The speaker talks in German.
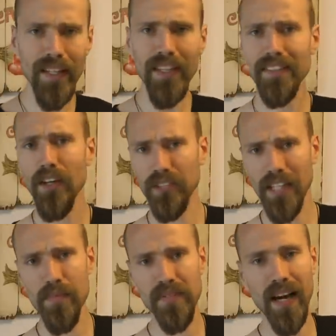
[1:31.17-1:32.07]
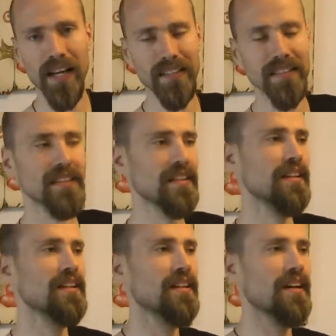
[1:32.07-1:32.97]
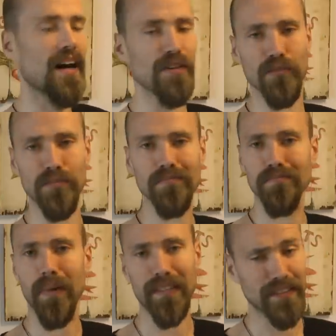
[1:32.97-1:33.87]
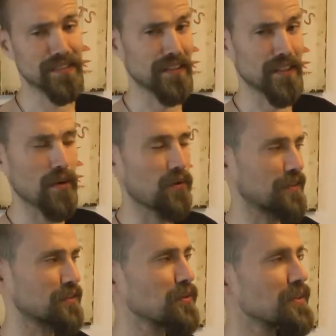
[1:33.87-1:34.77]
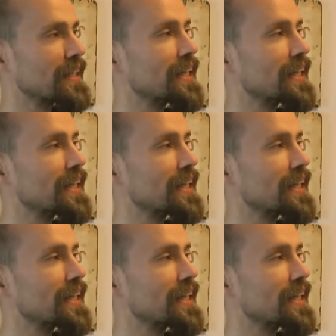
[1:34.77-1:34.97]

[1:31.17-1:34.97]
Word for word: Ist ja auch die Herbstkarte, also passt das, denke ich mal, auch ganz gut.